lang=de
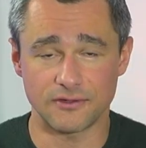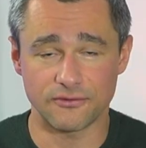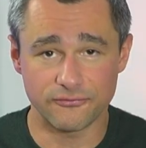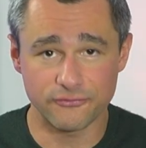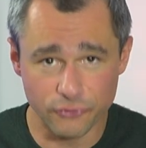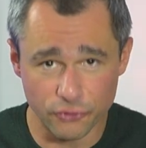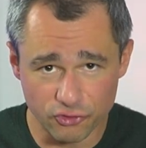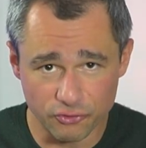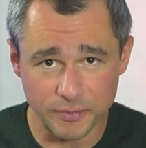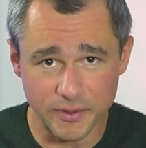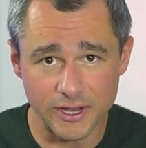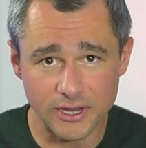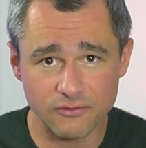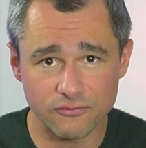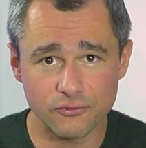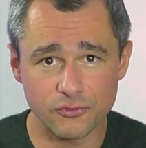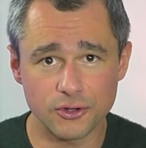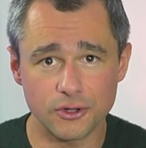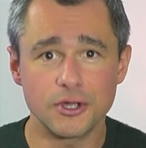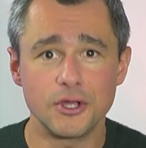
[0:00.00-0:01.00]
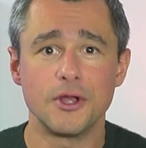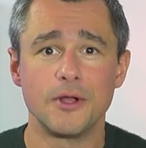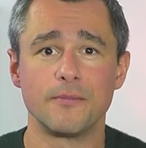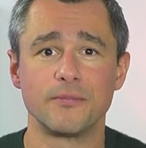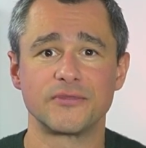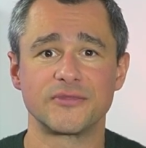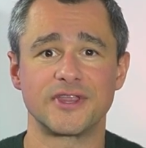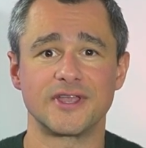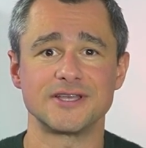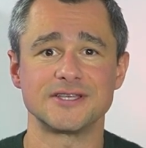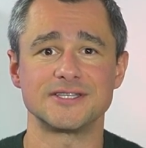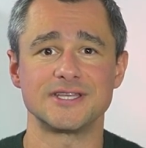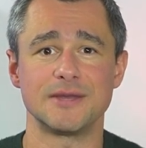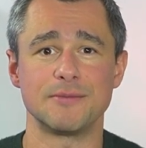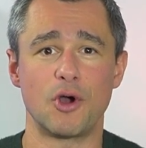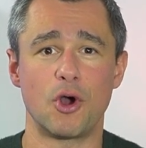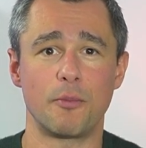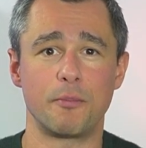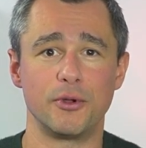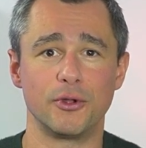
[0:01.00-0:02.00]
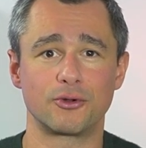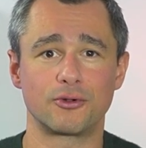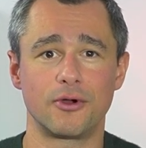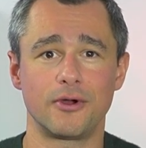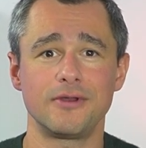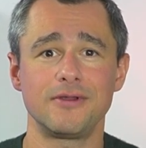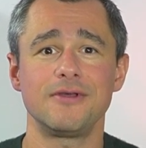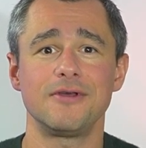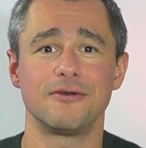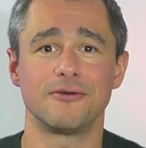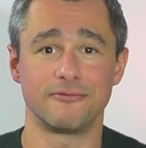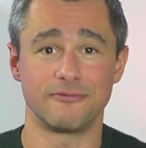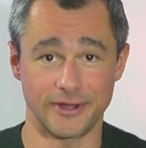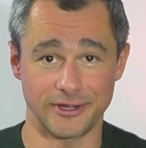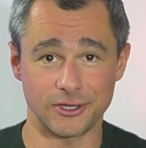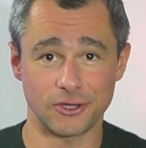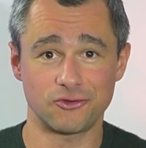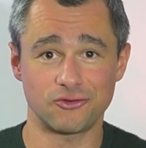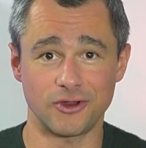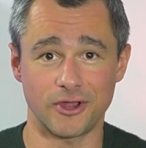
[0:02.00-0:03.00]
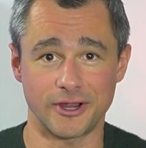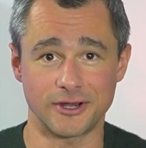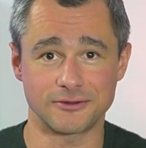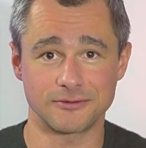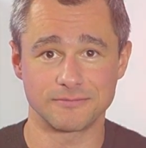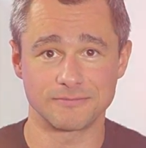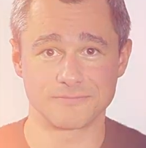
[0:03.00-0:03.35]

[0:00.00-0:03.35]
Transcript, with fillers: dafür sprechen würde, dass eben auch Bitcoin weiter steigt.